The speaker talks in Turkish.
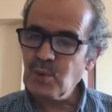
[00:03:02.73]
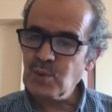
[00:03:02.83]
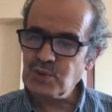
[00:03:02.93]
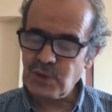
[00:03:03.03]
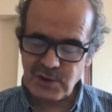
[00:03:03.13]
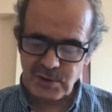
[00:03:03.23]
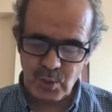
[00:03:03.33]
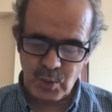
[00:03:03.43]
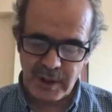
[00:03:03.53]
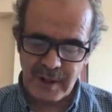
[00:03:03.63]

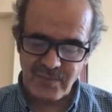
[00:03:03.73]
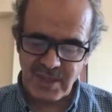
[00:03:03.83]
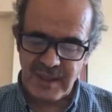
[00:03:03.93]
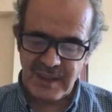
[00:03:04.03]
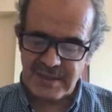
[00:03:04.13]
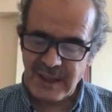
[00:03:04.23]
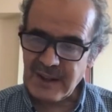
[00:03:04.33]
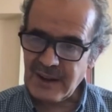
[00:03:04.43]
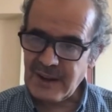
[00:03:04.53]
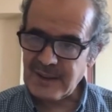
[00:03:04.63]
ustasına olan
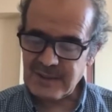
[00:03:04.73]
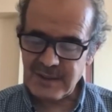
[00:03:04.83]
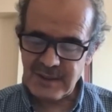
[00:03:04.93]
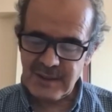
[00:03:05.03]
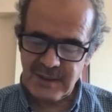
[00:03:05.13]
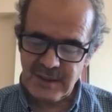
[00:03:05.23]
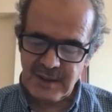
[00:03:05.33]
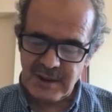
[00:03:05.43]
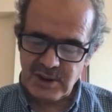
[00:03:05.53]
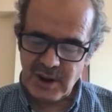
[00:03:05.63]
delaleti,
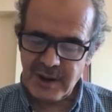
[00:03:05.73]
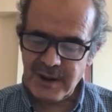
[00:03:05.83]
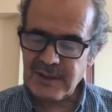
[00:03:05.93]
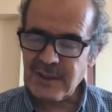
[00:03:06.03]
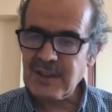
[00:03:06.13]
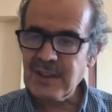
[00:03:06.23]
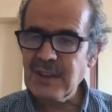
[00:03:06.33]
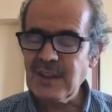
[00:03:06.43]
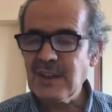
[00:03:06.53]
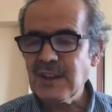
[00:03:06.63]

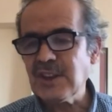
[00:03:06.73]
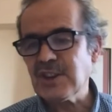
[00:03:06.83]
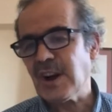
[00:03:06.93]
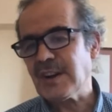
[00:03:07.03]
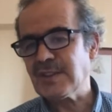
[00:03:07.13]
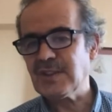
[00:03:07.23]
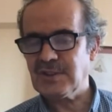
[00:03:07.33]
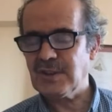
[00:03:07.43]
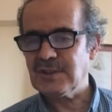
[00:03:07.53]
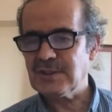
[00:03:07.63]
şehadeti, işareti
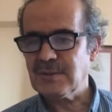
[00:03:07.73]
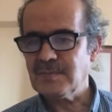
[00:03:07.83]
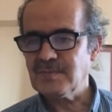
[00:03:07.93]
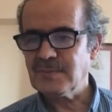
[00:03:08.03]
içindir.